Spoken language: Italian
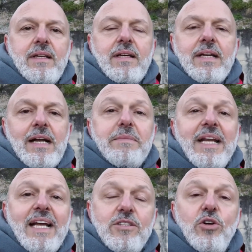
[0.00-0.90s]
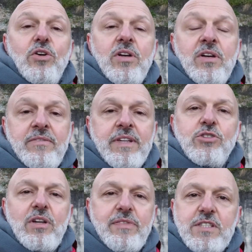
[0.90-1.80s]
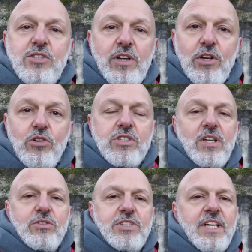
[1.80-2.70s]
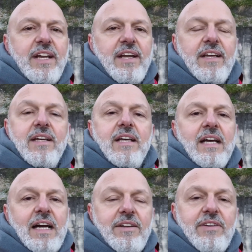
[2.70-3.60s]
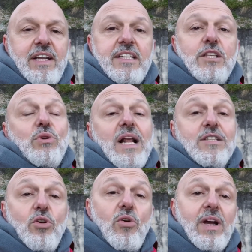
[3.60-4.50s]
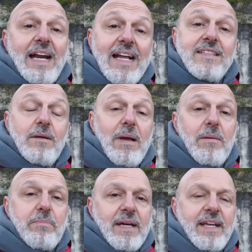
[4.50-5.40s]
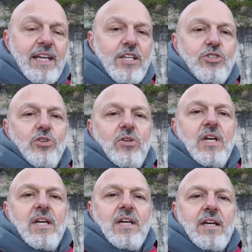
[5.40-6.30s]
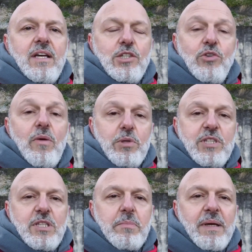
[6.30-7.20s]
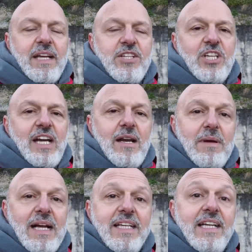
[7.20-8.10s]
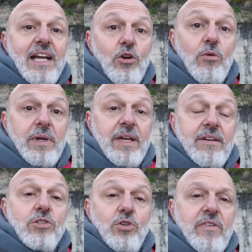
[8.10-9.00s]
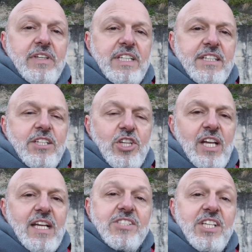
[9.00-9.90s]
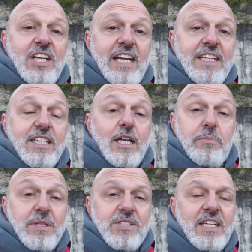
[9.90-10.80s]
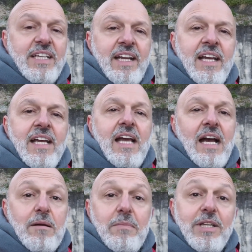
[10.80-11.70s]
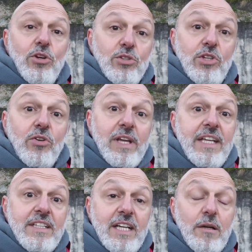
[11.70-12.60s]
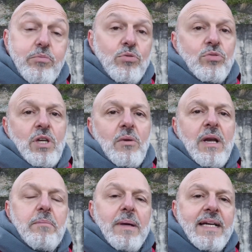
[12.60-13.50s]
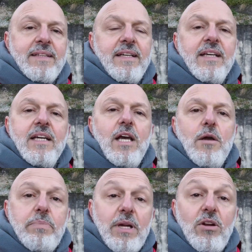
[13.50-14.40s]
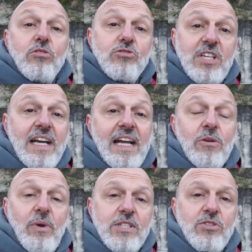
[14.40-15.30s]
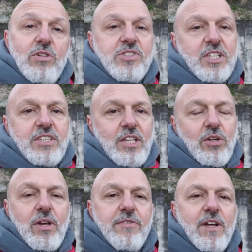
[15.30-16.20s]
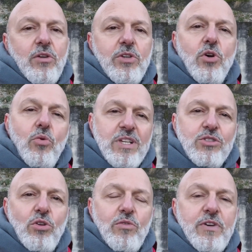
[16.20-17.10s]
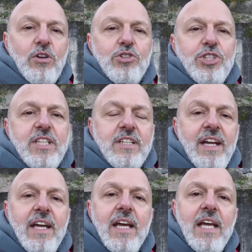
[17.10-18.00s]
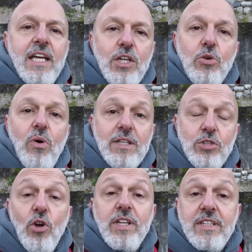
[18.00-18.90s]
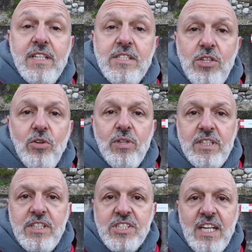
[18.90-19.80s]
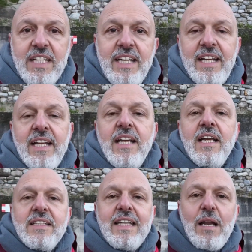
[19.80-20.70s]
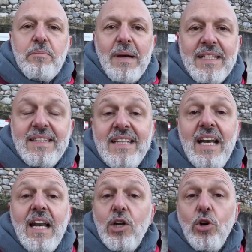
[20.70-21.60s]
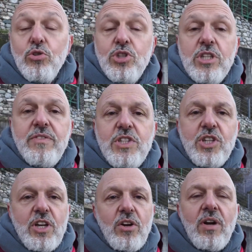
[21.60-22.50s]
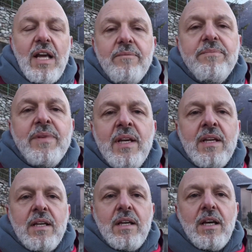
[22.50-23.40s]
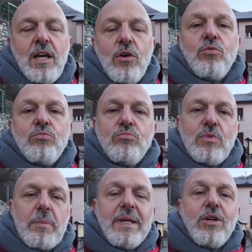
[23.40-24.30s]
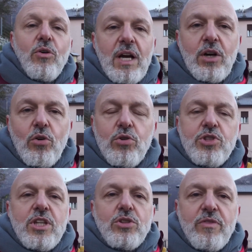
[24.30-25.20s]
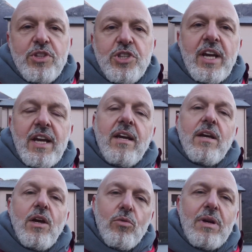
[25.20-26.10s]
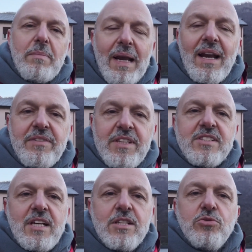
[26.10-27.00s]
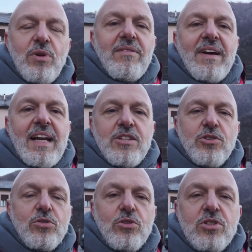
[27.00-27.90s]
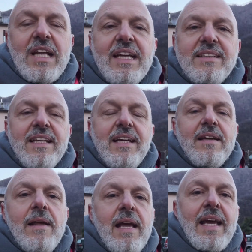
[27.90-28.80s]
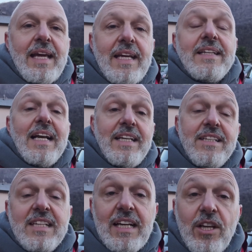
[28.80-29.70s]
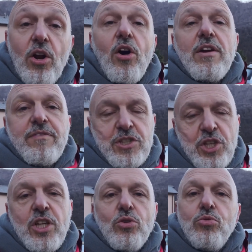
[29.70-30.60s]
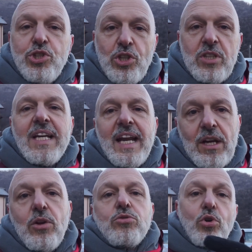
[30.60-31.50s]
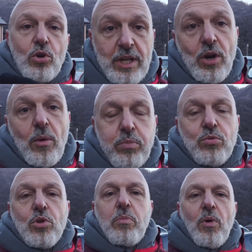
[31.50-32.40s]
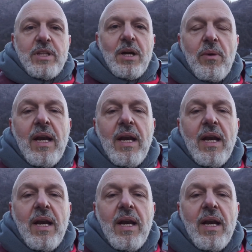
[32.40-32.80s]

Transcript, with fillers: Camminando verso la frazione Costa Lottiere arriverete ad un altro grande bel parcheggio eh, dove potete parcheggiare la macchina e come dove vedete c'è la segnaletica per salire al Magnodeno che indica appunto da quella parte. Però non sarà questo il sentiero che farò io, questo lo farò scendere in quanto ho intenzione di salire dalla parte della Croce di Vicerola eh, una piccola croce dove c'è una bella vista sulla valle sottostante e da lì salirò e facendo un giro d'anello tornerò appunto poi da quella